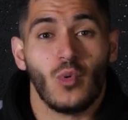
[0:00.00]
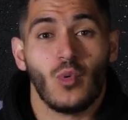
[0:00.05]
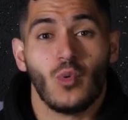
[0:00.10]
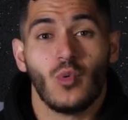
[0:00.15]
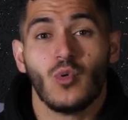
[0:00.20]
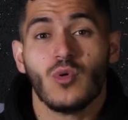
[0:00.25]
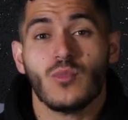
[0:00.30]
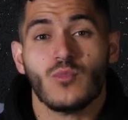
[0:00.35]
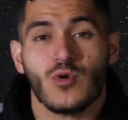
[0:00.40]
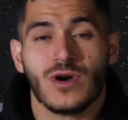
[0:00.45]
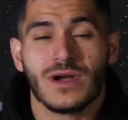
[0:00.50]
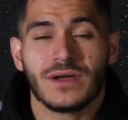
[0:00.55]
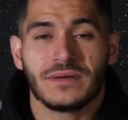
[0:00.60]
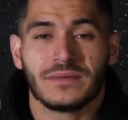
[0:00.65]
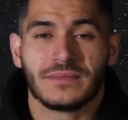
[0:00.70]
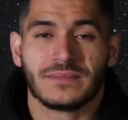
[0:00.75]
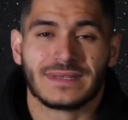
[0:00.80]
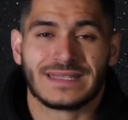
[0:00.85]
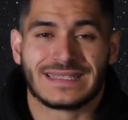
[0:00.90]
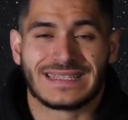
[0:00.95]
ou moins,
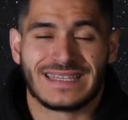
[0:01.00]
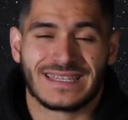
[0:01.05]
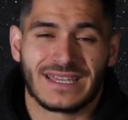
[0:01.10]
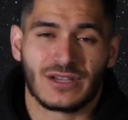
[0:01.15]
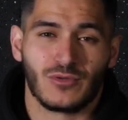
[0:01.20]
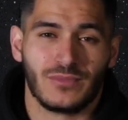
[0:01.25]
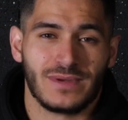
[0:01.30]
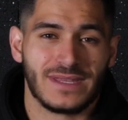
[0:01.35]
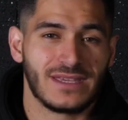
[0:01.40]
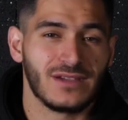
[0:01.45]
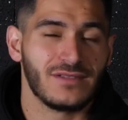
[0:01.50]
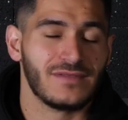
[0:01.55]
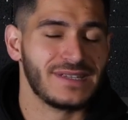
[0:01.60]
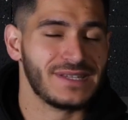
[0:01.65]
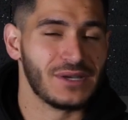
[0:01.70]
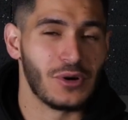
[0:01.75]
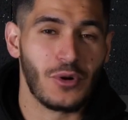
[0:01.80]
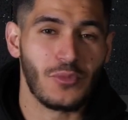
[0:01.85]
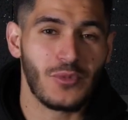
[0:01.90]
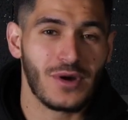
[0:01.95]
ce qui serait compliqué, on va
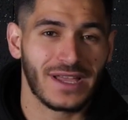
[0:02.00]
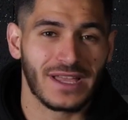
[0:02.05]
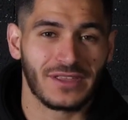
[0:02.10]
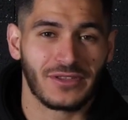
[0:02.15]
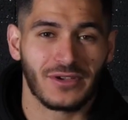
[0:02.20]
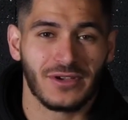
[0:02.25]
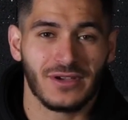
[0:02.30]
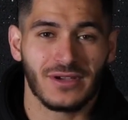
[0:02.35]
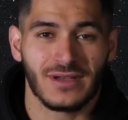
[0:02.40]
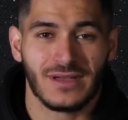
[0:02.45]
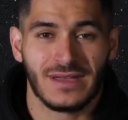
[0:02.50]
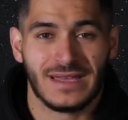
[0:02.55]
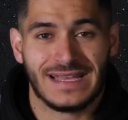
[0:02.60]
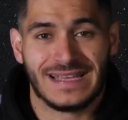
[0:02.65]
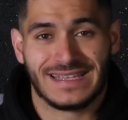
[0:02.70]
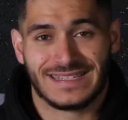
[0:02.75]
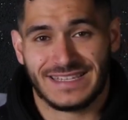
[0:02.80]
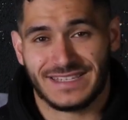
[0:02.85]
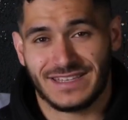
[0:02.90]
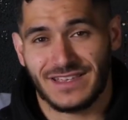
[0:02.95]
dire au moins 4 heures,
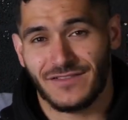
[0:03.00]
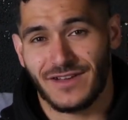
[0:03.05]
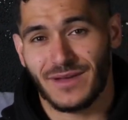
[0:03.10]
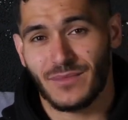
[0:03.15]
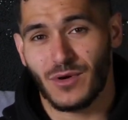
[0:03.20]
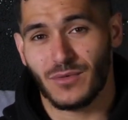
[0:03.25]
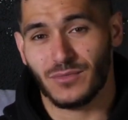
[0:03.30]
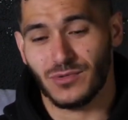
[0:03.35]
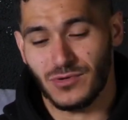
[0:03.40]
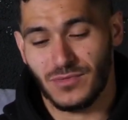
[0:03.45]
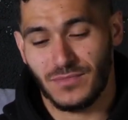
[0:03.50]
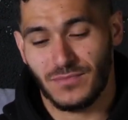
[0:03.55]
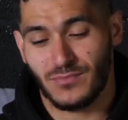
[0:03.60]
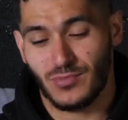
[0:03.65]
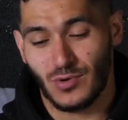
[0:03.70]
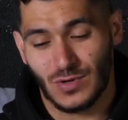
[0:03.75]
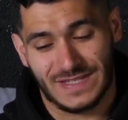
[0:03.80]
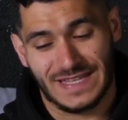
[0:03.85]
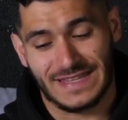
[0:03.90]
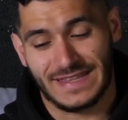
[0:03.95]
ça serait vraiment beau.
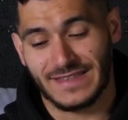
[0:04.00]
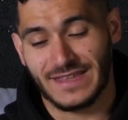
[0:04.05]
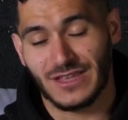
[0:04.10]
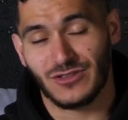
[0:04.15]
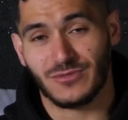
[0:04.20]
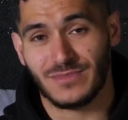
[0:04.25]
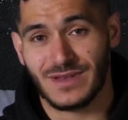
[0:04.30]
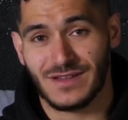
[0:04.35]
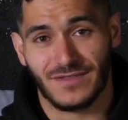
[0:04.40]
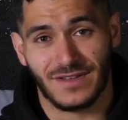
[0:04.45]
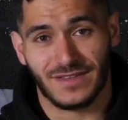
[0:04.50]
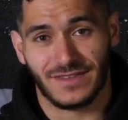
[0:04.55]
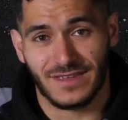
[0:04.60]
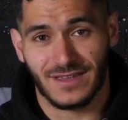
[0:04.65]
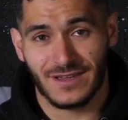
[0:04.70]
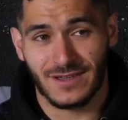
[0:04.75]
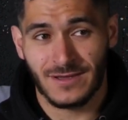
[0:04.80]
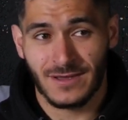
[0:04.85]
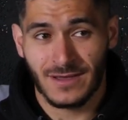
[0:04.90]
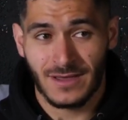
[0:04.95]
Pour cette année
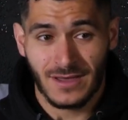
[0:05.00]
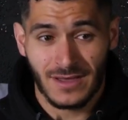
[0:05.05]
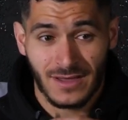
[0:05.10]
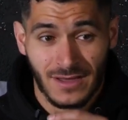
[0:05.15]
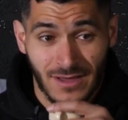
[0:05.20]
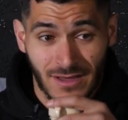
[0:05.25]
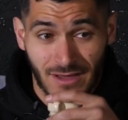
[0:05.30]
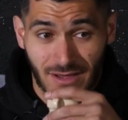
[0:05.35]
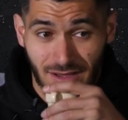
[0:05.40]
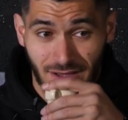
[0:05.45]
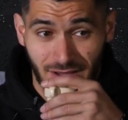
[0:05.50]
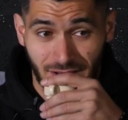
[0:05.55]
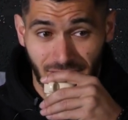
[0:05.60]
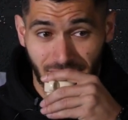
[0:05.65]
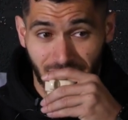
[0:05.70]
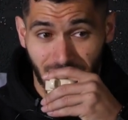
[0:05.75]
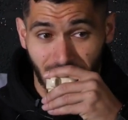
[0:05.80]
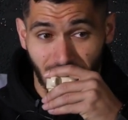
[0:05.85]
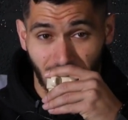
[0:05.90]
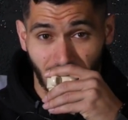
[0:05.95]
2021,
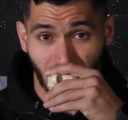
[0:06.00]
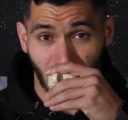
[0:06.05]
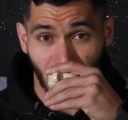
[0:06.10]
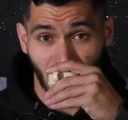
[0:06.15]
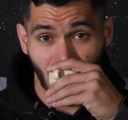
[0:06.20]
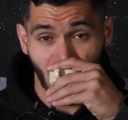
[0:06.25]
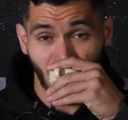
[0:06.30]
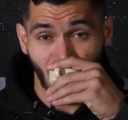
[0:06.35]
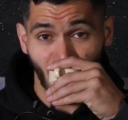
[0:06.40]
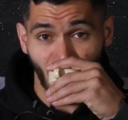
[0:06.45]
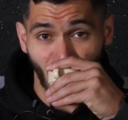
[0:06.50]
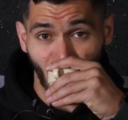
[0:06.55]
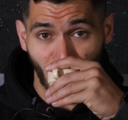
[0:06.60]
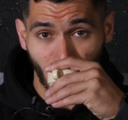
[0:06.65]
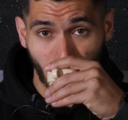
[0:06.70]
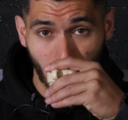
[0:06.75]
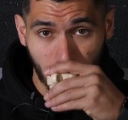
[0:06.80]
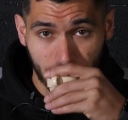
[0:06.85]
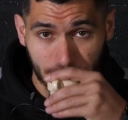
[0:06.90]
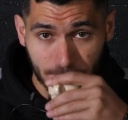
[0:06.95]
euh,
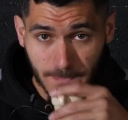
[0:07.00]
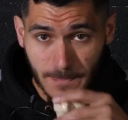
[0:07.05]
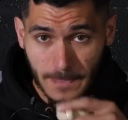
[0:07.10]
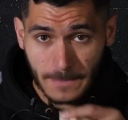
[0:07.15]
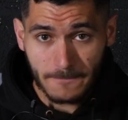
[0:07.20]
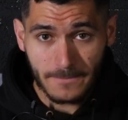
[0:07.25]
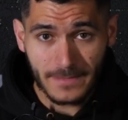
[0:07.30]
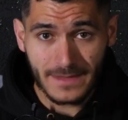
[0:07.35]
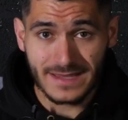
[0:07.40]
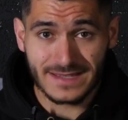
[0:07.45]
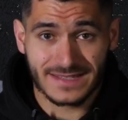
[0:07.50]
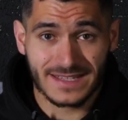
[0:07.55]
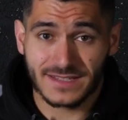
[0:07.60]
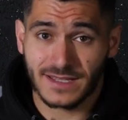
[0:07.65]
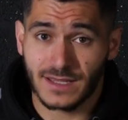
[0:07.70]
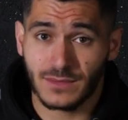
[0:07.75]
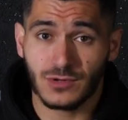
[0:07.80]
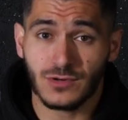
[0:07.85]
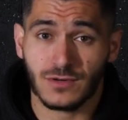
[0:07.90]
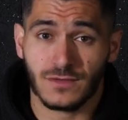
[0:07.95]
ça
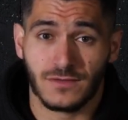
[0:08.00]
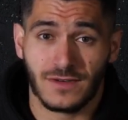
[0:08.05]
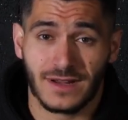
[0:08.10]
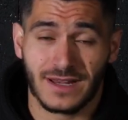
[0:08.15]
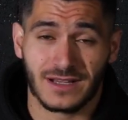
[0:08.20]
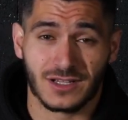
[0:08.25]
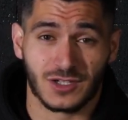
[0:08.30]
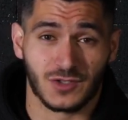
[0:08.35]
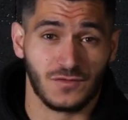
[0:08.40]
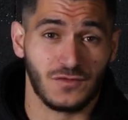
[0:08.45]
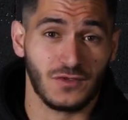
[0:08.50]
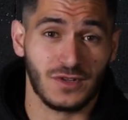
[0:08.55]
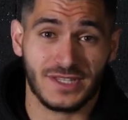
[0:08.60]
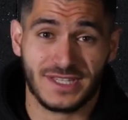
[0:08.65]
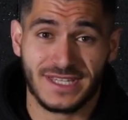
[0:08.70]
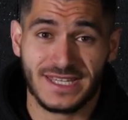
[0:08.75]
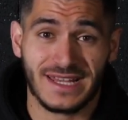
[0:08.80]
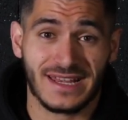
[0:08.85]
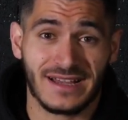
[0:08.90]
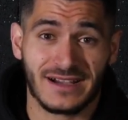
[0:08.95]
serait beau. Voilà, je vous le
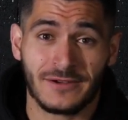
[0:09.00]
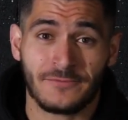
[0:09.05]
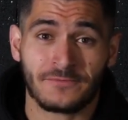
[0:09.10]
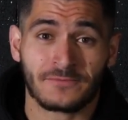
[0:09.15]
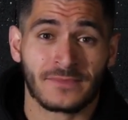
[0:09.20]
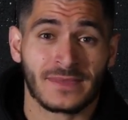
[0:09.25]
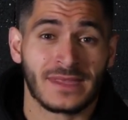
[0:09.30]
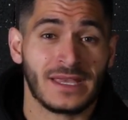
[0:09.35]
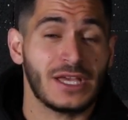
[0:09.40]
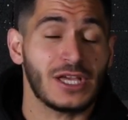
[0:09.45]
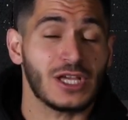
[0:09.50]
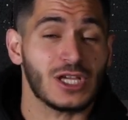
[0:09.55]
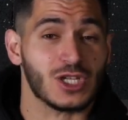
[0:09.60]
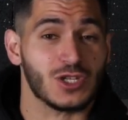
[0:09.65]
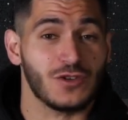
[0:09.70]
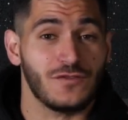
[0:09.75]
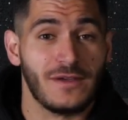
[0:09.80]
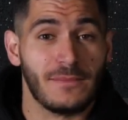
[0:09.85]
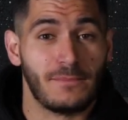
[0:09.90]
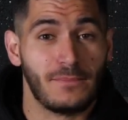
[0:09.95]
dis là,
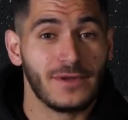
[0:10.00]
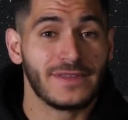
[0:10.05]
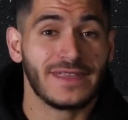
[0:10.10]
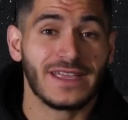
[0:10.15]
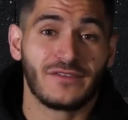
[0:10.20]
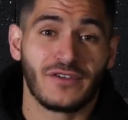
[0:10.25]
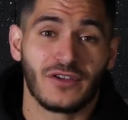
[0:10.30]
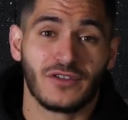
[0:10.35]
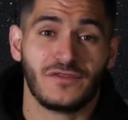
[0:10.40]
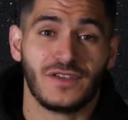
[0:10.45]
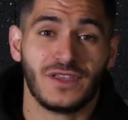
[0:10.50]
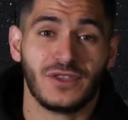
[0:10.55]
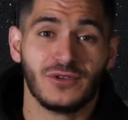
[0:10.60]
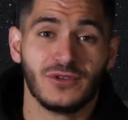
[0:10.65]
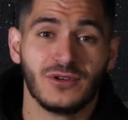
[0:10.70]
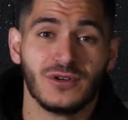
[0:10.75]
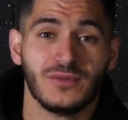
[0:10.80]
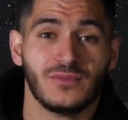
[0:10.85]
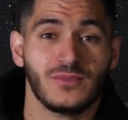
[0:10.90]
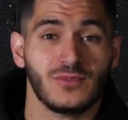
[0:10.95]
je vais peut-être faire une
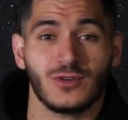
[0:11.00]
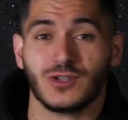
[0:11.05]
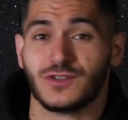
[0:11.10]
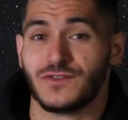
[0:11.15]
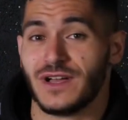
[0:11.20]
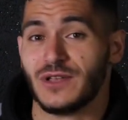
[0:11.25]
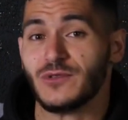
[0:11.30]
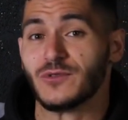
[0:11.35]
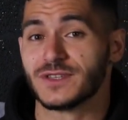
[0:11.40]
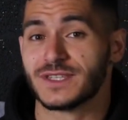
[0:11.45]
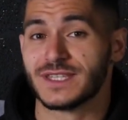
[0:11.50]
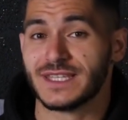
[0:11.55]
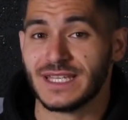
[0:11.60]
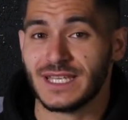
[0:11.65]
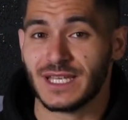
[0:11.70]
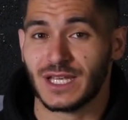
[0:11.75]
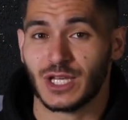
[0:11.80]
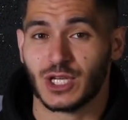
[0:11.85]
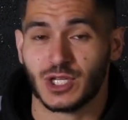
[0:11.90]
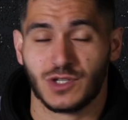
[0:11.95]
vidéo où je vais
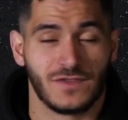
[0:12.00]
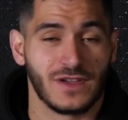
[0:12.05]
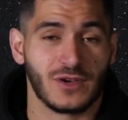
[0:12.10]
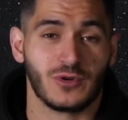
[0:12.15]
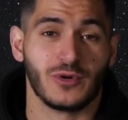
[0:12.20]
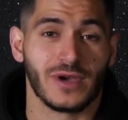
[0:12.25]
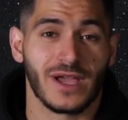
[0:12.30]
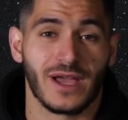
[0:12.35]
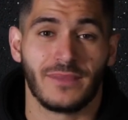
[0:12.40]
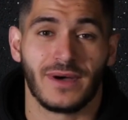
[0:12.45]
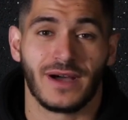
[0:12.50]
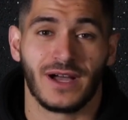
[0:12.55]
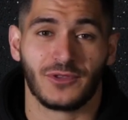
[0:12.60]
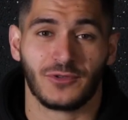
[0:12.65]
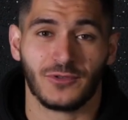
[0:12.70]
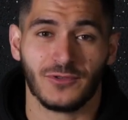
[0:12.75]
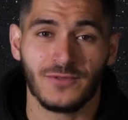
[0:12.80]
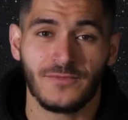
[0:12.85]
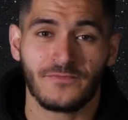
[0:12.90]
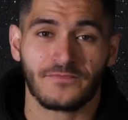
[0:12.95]
annoncer que je vais courir un
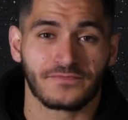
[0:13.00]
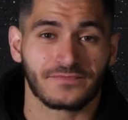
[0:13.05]
marathon.